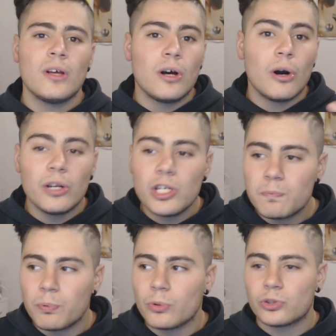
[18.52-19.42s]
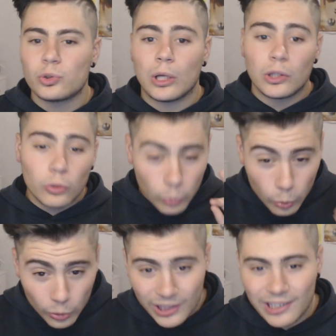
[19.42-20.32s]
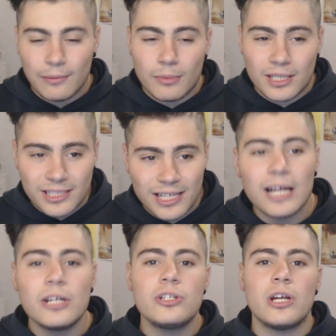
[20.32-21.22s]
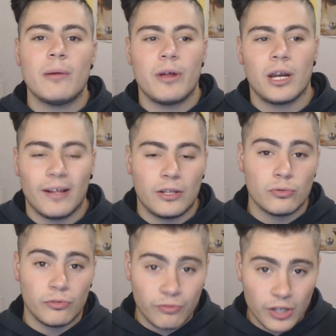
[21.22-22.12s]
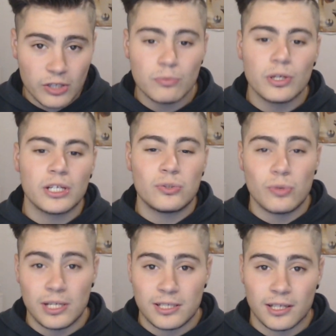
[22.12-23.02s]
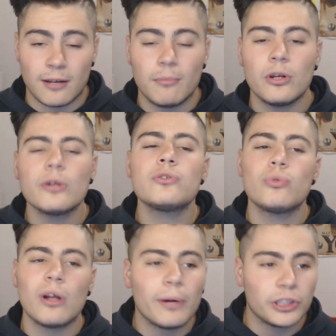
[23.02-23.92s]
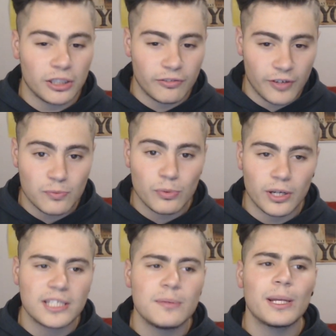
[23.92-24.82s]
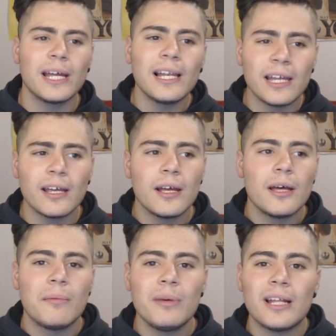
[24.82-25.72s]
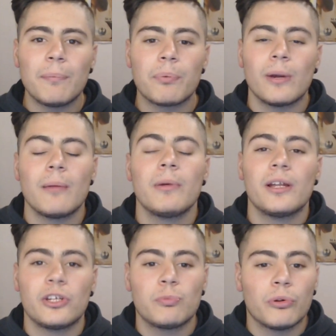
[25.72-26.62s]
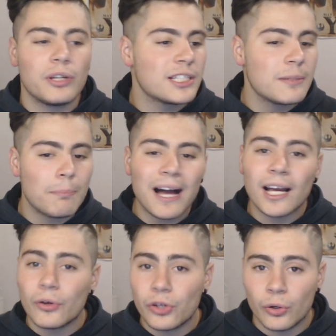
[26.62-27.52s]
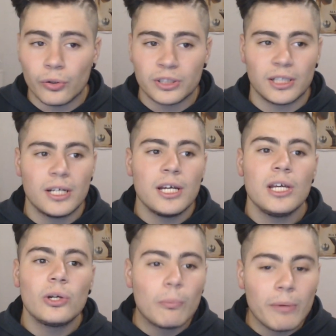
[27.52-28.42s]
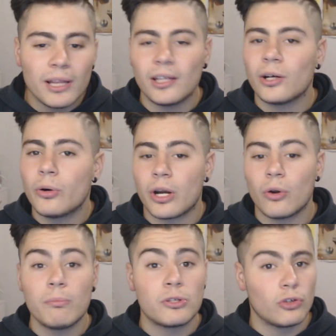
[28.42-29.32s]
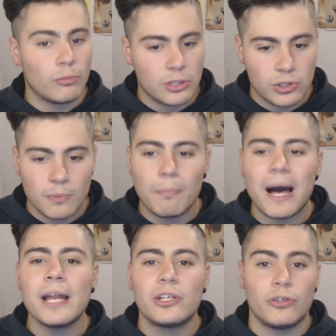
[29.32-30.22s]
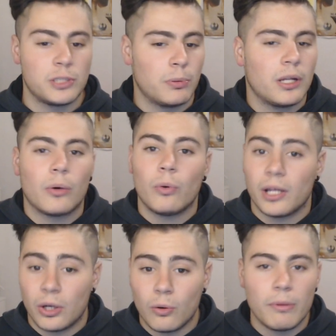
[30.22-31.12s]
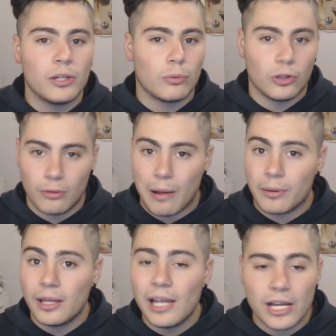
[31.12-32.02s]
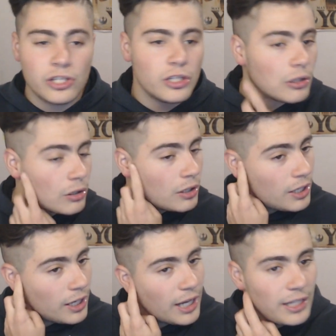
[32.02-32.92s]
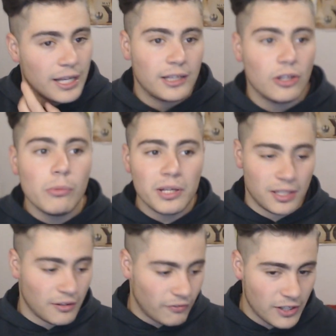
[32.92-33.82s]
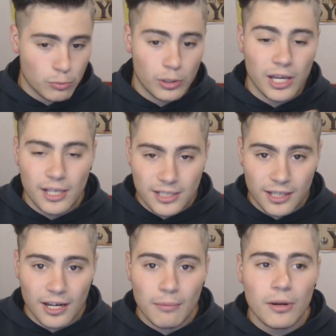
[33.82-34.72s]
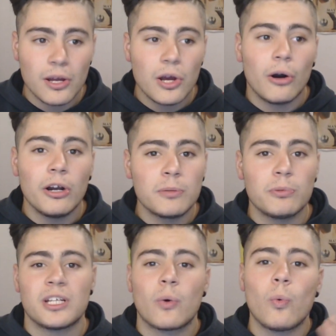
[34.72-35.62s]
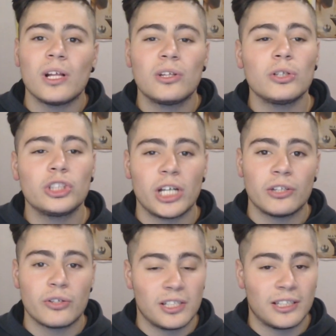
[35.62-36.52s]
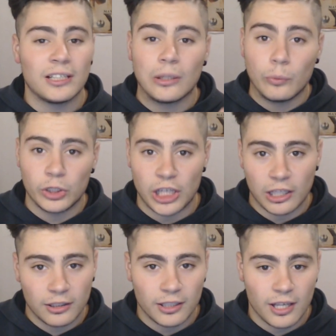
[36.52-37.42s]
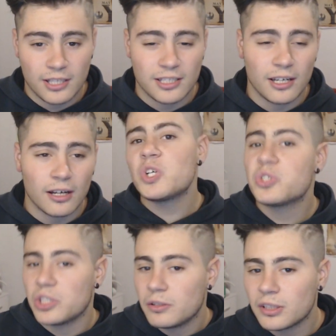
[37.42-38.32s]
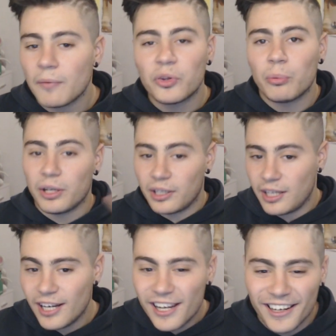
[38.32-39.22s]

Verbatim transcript: ho risposto a tutti i messaggi che mi erano arrivati su Facebook e su Instagram, non sulla pagina Facebook, anzi perché lì mi dà problemi nel rispondere, si bugga ogni cosa. I commenti ancora non mi sono messo in pari, sto rispondendo a qualche commento quando mi capita di leggerlo e niente, comunque sia tra Facebook e Instagram ho risposto a 472 chat ieri sera, così, tanto per dire.